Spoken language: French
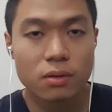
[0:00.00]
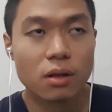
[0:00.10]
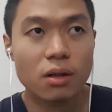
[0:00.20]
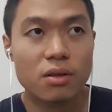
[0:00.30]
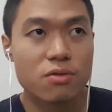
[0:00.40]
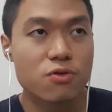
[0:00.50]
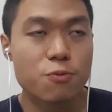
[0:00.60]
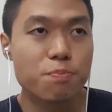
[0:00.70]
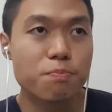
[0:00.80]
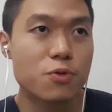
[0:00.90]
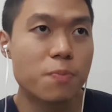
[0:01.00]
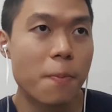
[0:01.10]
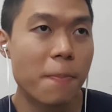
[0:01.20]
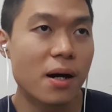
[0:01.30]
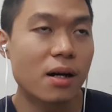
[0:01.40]
tu ne peux
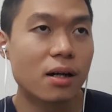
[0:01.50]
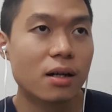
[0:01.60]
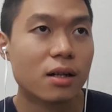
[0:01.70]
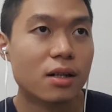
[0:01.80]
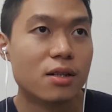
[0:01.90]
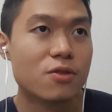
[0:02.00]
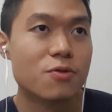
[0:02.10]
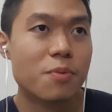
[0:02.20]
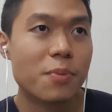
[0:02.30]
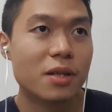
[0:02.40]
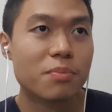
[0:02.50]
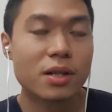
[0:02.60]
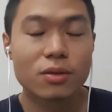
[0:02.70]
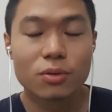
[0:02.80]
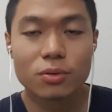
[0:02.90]
pas tu peux pas être
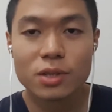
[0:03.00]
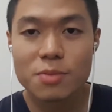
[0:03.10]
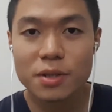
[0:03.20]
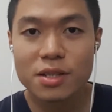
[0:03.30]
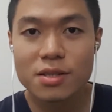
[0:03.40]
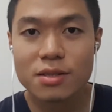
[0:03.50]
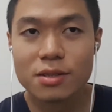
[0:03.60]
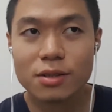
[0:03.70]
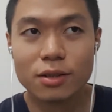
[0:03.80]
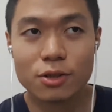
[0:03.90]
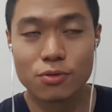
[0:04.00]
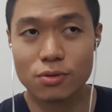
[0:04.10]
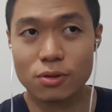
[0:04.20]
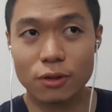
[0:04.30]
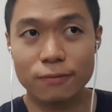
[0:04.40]
bien dans ton esprit si euh,
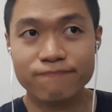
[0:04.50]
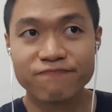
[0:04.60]
euh,